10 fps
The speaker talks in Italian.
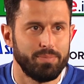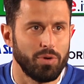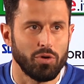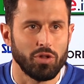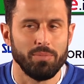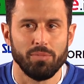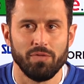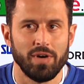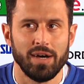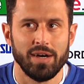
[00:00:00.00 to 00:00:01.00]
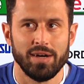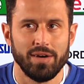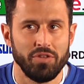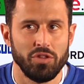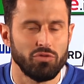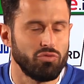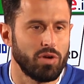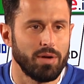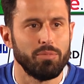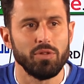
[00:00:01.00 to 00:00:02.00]
poco tempo fa ha vinto su un
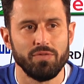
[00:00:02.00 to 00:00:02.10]
campo